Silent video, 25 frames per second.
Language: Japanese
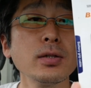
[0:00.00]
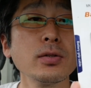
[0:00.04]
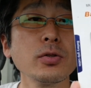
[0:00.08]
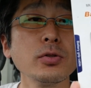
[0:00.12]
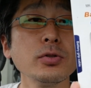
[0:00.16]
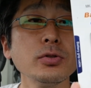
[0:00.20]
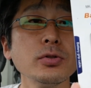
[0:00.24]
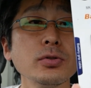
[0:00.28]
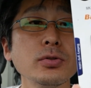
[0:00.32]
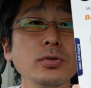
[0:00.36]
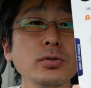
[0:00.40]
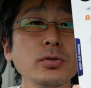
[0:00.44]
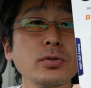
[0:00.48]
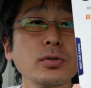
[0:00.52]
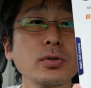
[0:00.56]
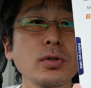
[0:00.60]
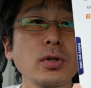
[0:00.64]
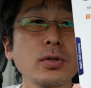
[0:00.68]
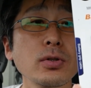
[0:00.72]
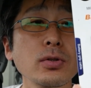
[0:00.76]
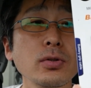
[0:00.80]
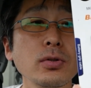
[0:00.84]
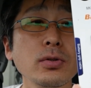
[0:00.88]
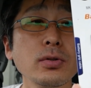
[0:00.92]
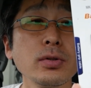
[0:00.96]
という
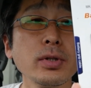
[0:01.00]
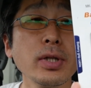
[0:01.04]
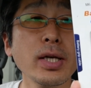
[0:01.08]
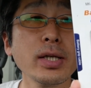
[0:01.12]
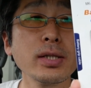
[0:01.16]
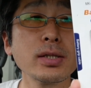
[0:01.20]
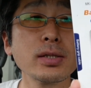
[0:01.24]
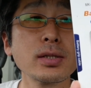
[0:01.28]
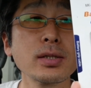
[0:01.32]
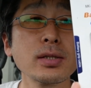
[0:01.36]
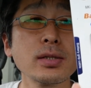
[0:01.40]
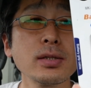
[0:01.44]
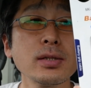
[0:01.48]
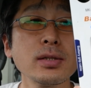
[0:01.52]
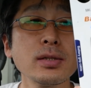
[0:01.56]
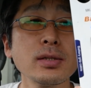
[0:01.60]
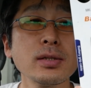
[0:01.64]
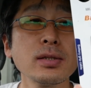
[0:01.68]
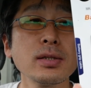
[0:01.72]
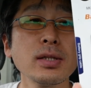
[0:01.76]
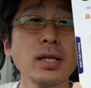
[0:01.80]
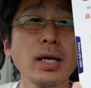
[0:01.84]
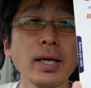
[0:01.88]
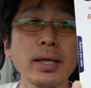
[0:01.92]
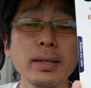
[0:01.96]
ことです。
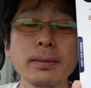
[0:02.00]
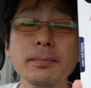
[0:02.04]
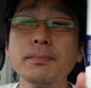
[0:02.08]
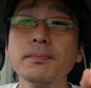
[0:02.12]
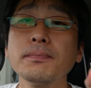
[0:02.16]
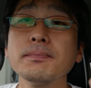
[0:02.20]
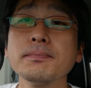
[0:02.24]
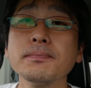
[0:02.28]
はい。